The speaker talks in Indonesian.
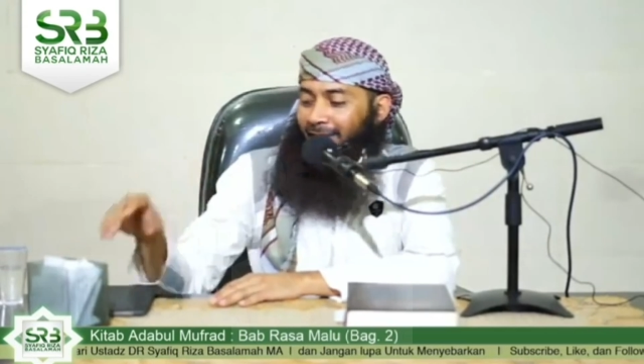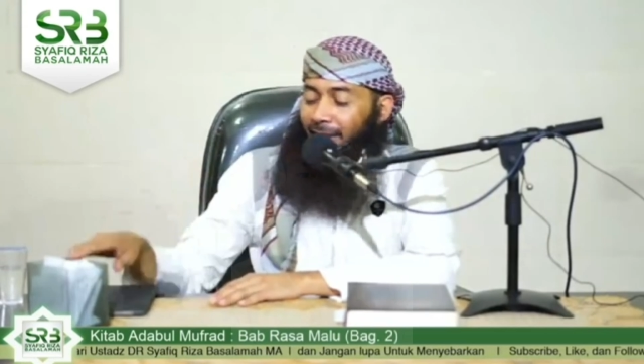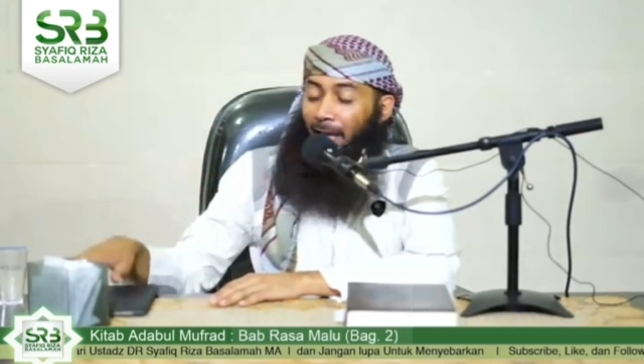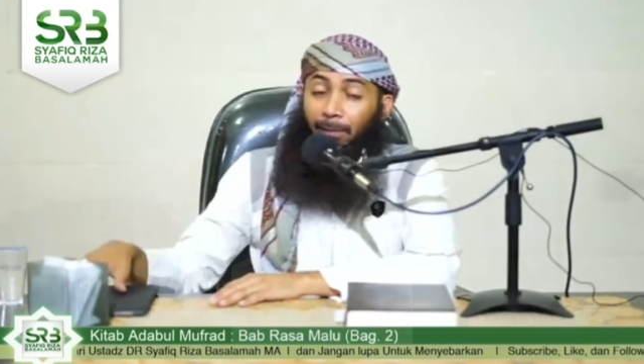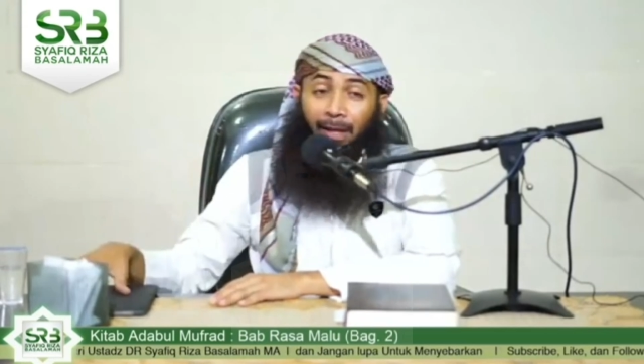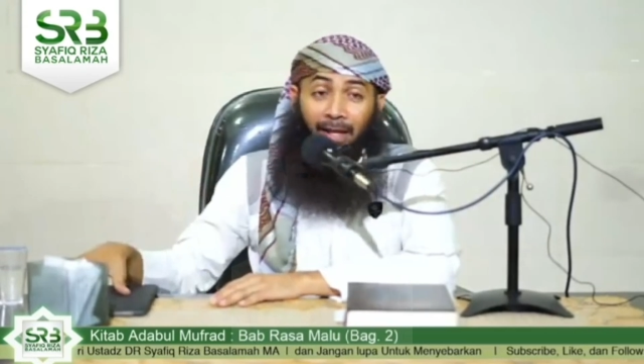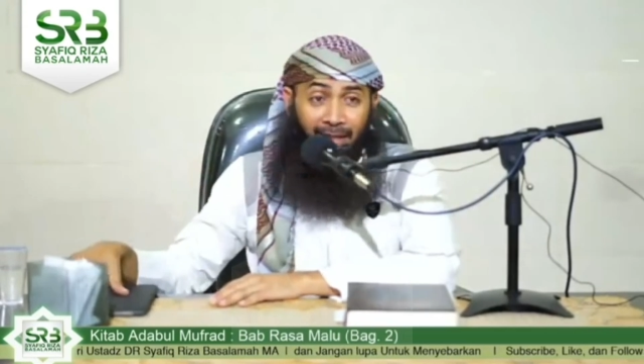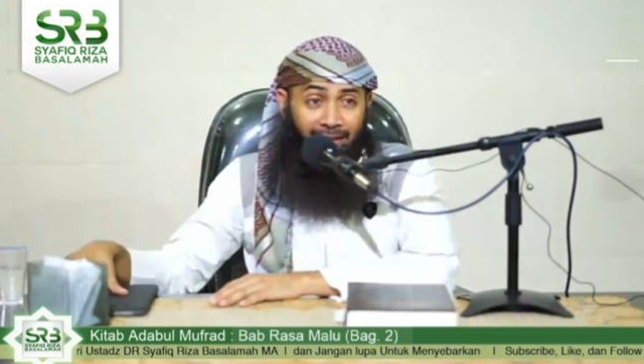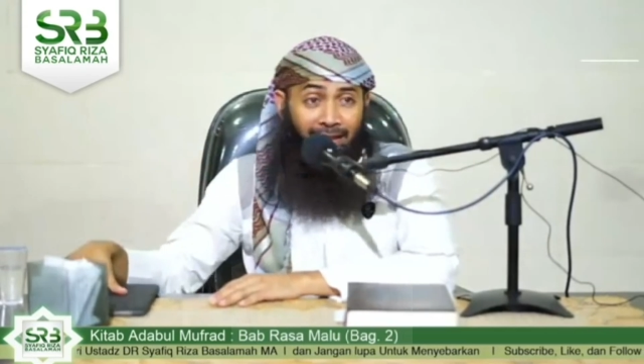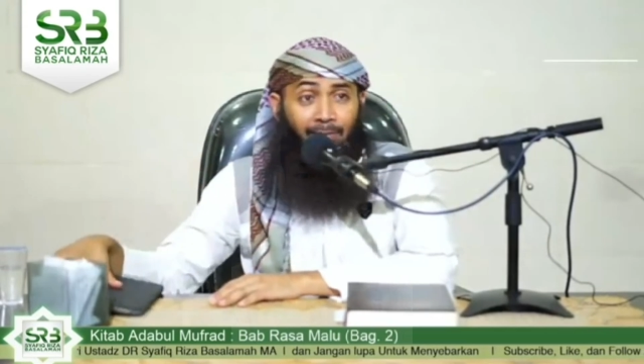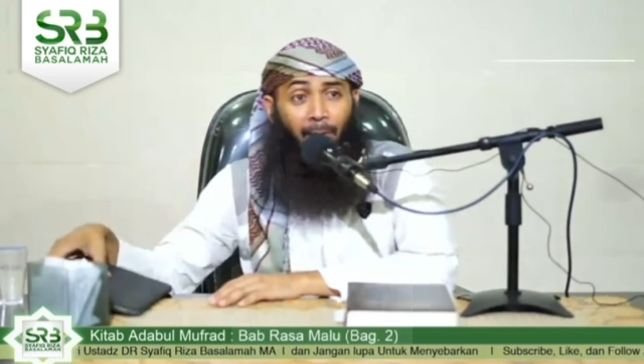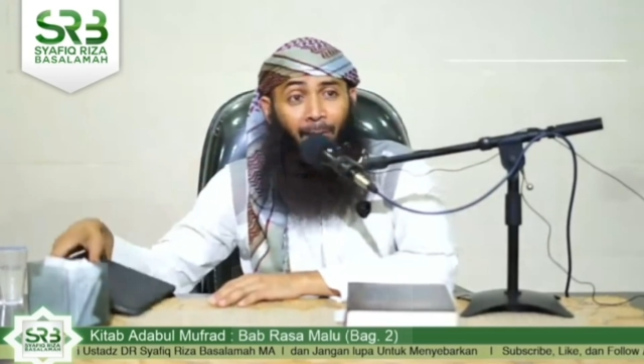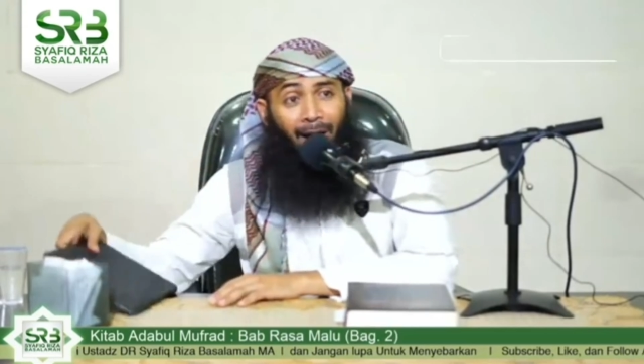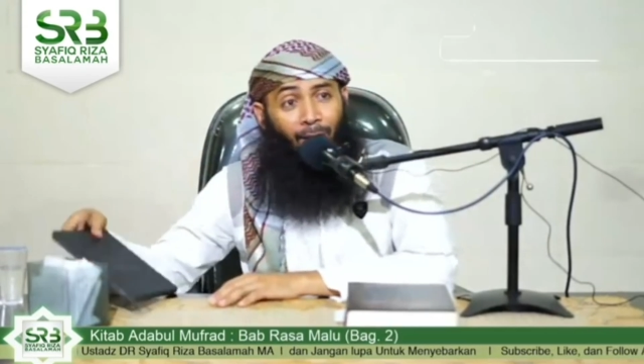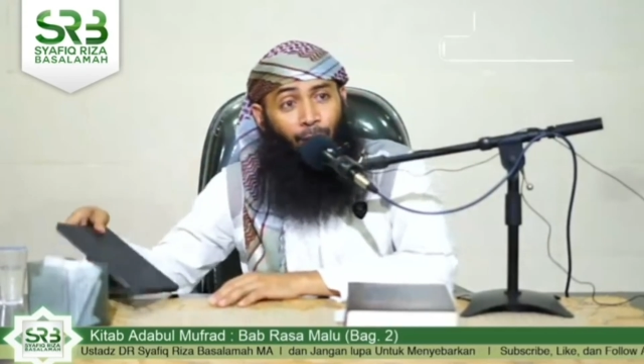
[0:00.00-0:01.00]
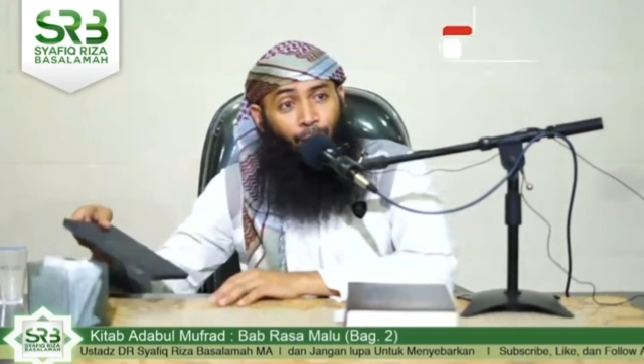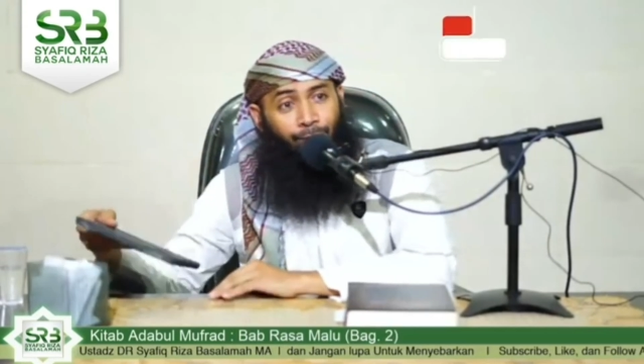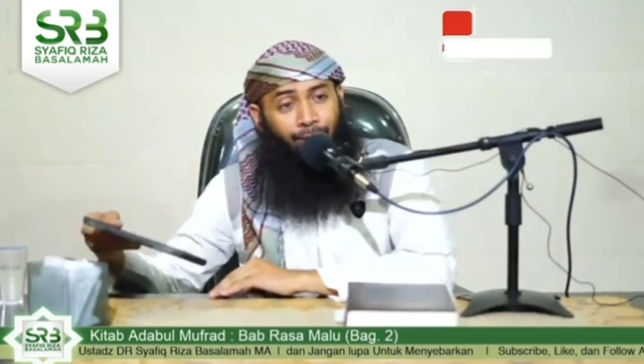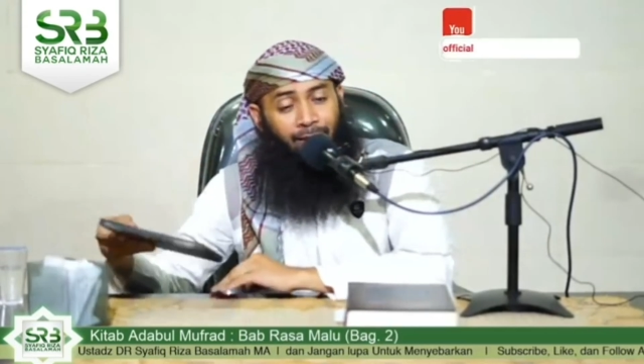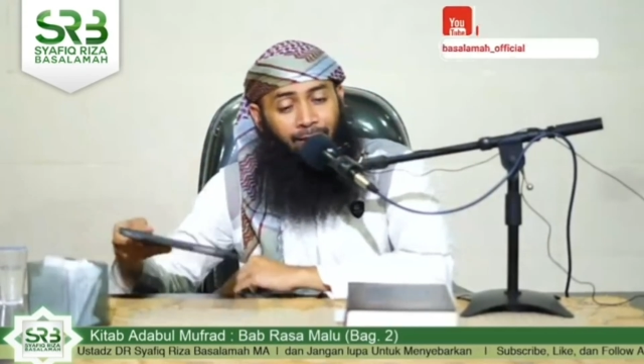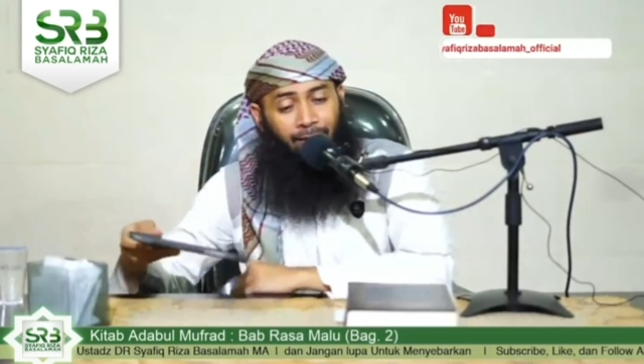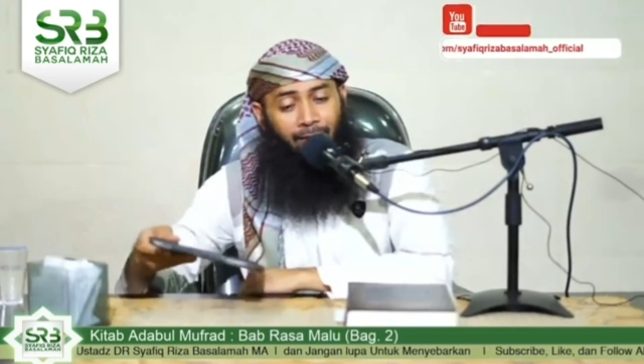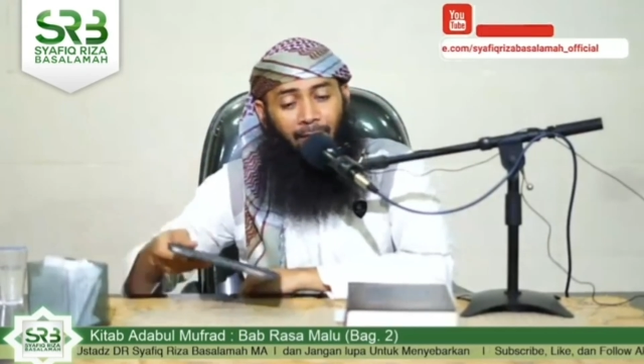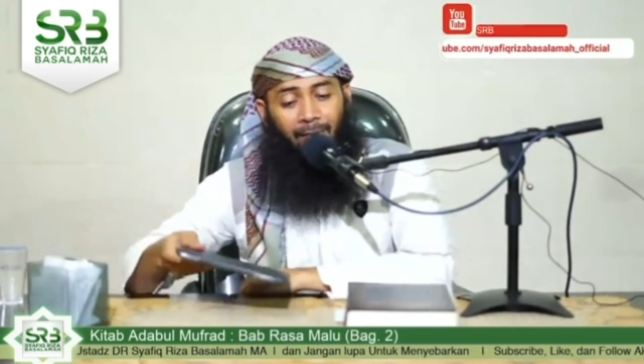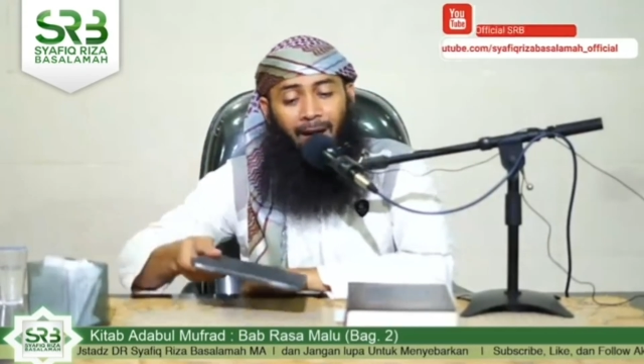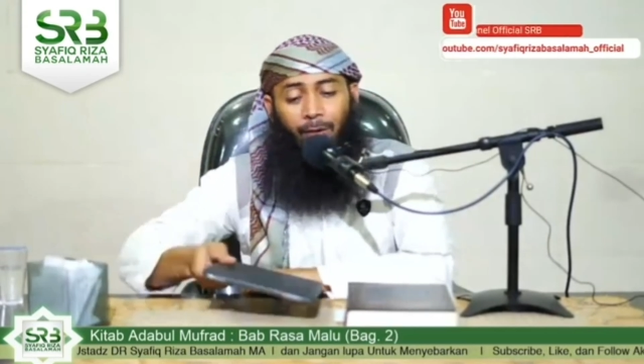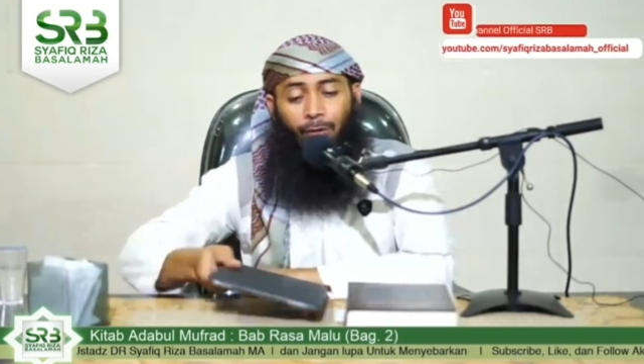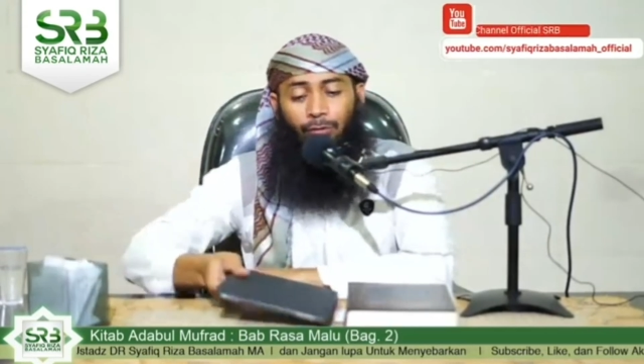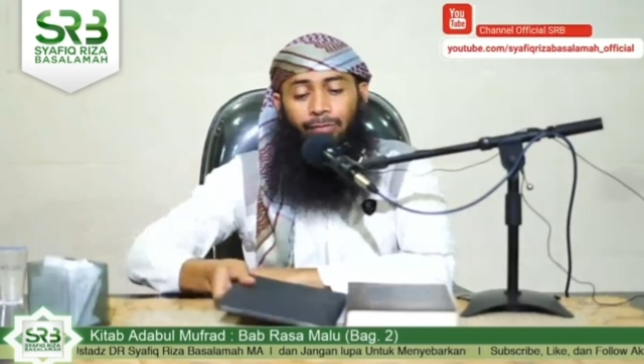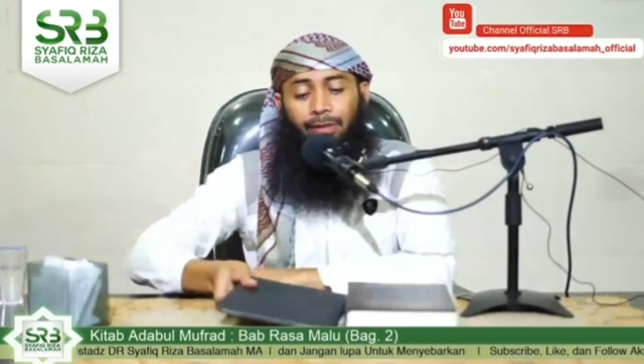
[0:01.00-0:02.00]
Tapi ya kita memaklumi,
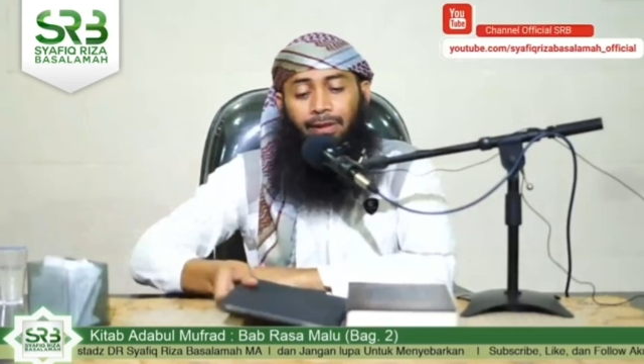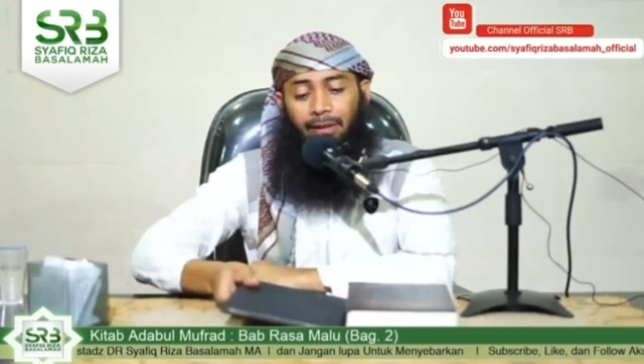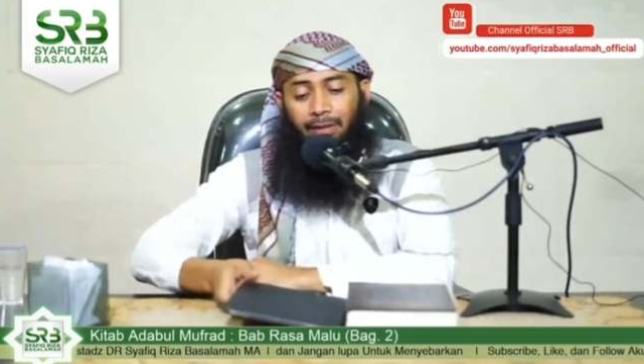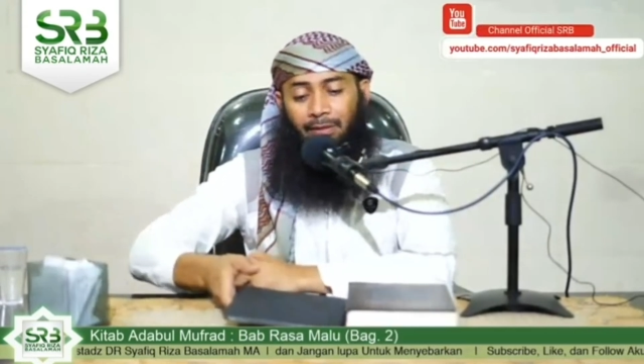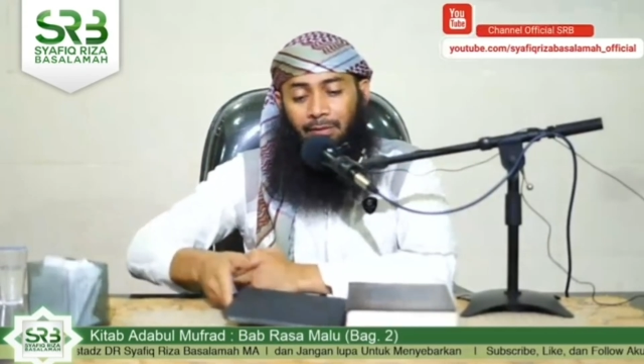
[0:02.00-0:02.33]
memaklumi.